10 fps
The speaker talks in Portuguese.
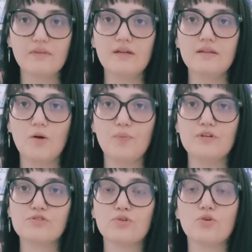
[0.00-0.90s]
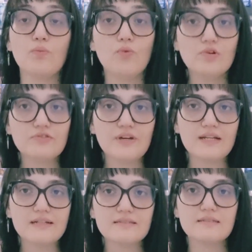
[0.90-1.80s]
então por isso que eu tô muito
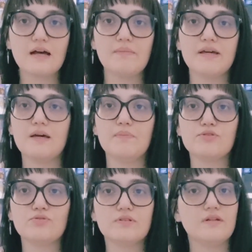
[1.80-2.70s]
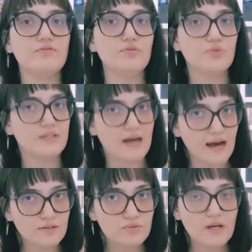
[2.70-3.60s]
feliz em saber que a pessoa teve um
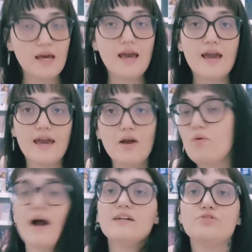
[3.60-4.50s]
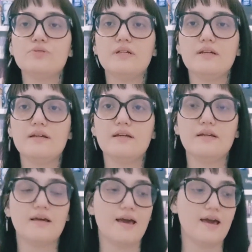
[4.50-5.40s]
cuidado. Eu acho
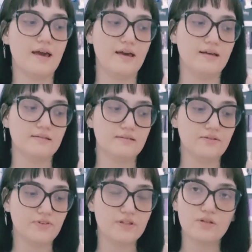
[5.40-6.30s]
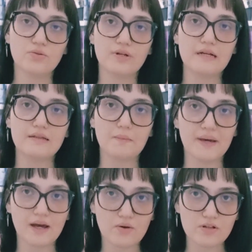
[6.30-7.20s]
que é, esse vendedor ele
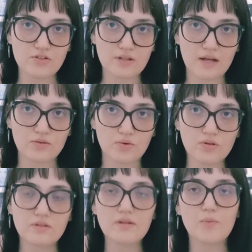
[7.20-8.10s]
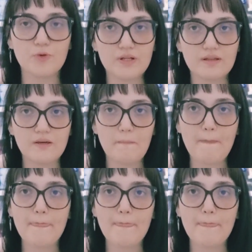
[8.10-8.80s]
também é colecionador, não da Britney,